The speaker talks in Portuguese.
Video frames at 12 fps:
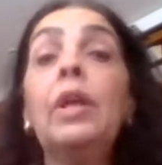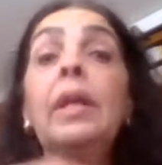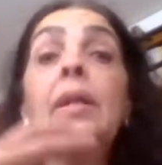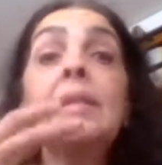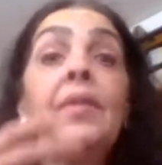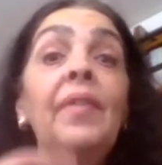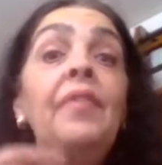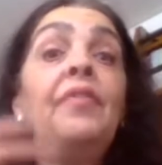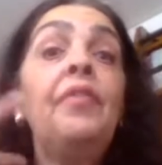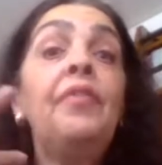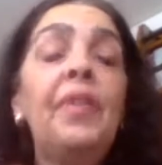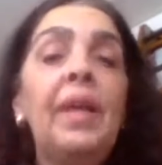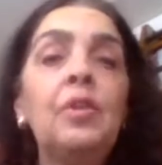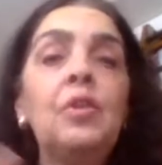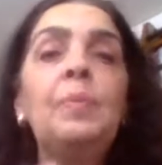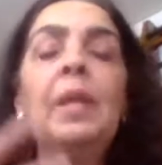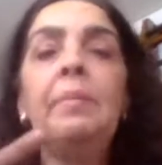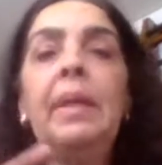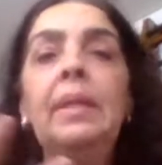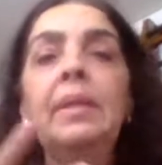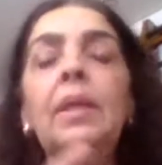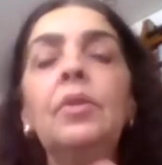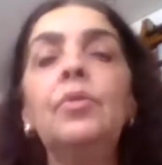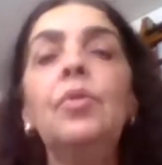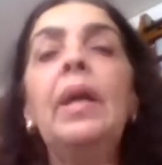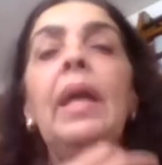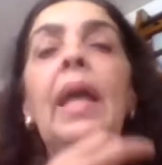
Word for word: tudo aquilo que você vai vivendo, experimentando,